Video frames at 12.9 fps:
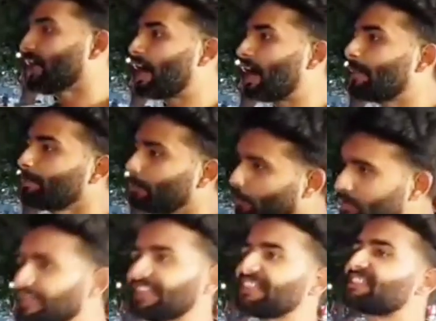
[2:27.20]
है आप
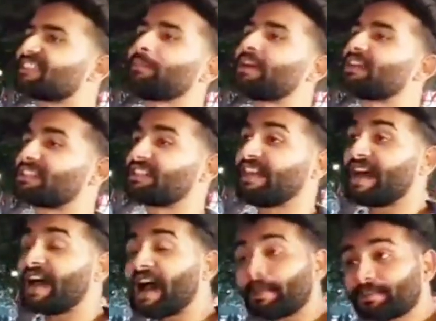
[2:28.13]
भूल जाएं किसके पास क्या
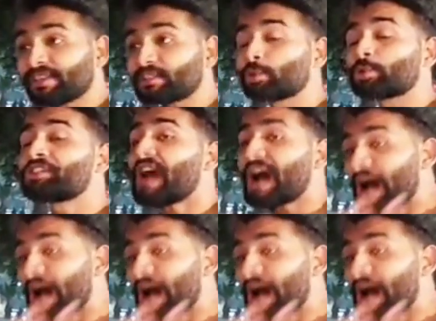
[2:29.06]
है आप ये सोचें